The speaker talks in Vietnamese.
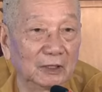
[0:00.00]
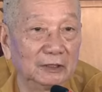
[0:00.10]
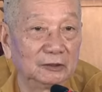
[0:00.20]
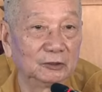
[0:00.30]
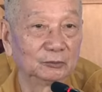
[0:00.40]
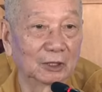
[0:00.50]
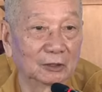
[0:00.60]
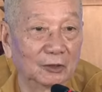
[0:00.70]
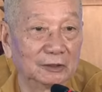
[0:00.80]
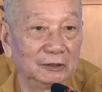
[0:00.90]
Đây chúng ta
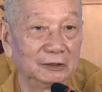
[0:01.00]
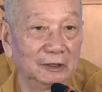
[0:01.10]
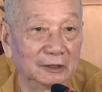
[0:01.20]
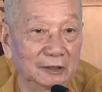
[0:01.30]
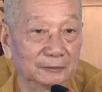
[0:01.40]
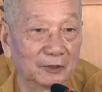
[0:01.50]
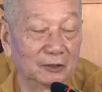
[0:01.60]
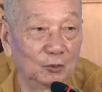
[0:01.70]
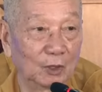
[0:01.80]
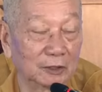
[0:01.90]
coi như là cái
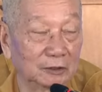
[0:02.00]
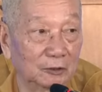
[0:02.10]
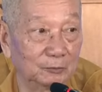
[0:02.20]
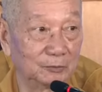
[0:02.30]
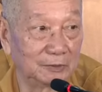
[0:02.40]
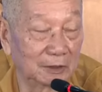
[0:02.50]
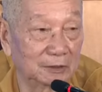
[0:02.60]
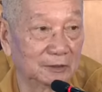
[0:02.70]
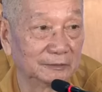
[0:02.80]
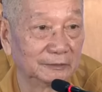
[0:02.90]
phần quan trọng nhất
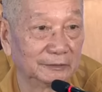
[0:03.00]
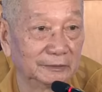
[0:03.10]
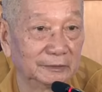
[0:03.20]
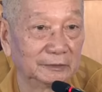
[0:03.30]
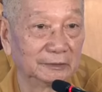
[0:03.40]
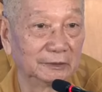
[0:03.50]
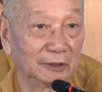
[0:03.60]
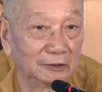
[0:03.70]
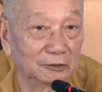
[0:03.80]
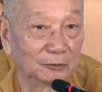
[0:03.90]

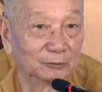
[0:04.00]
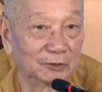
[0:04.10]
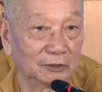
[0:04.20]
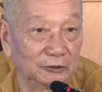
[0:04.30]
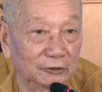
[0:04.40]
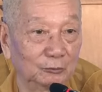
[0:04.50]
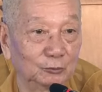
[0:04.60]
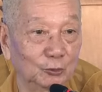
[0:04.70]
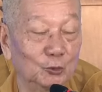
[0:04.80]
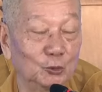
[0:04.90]
ở trong đời
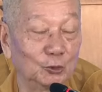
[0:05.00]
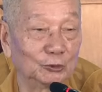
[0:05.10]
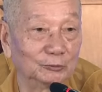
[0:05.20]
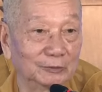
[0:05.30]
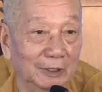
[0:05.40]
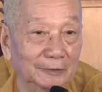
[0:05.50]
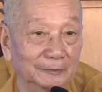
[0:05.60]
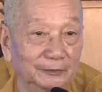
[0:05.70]
sống tu của chúng ta.